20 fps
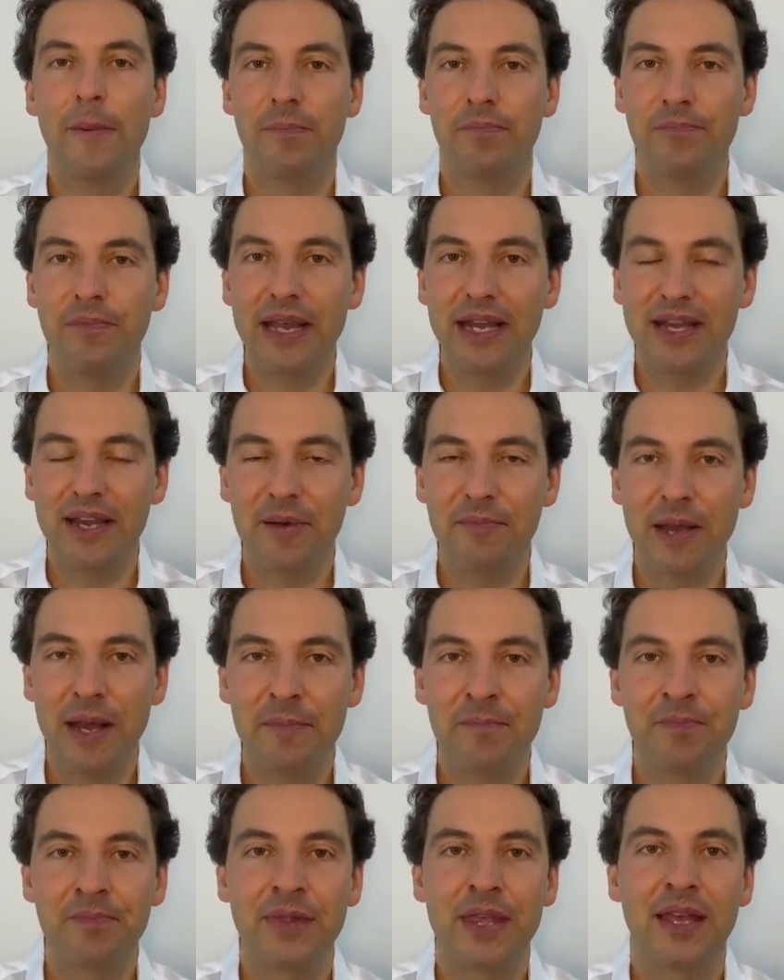Mais quand
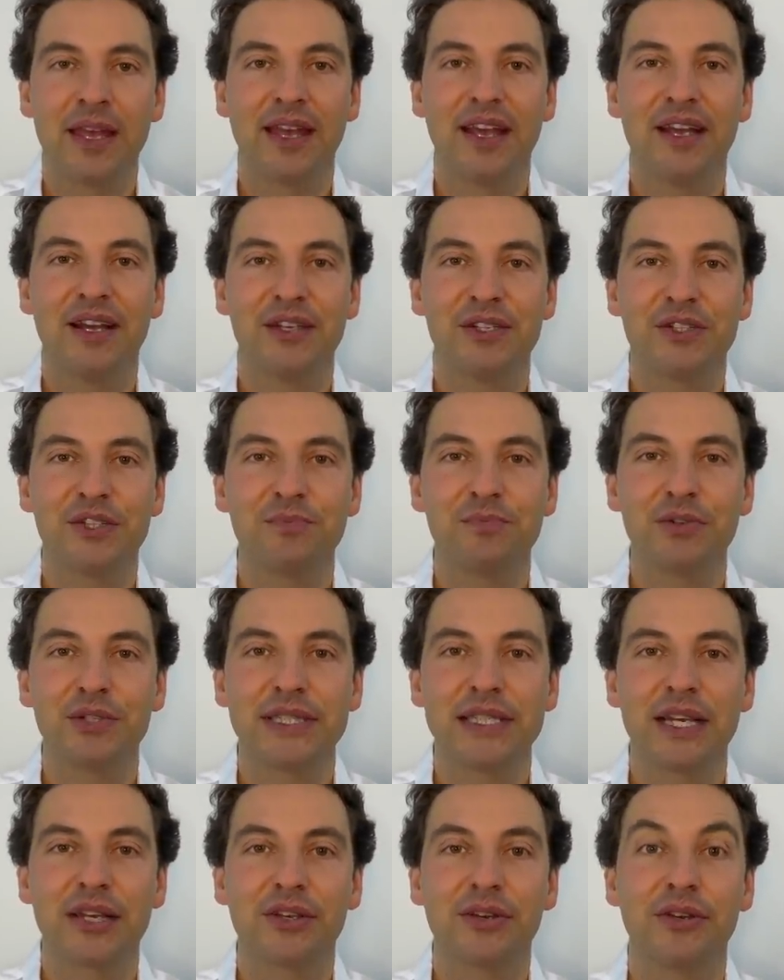même, euh, juste pour
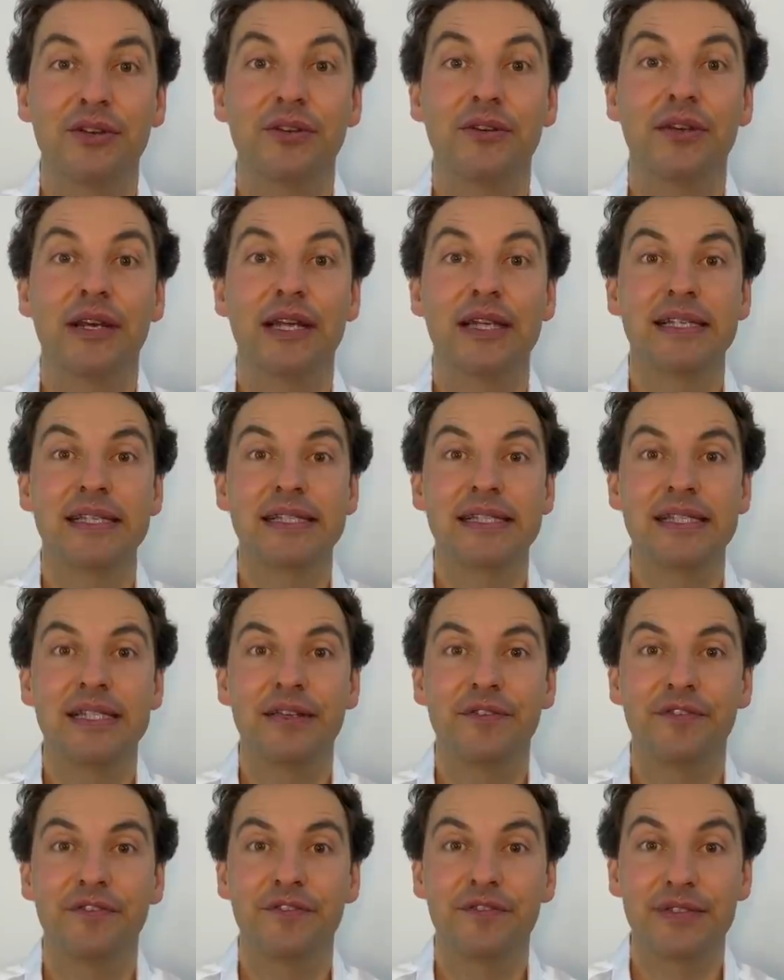dire que c'est,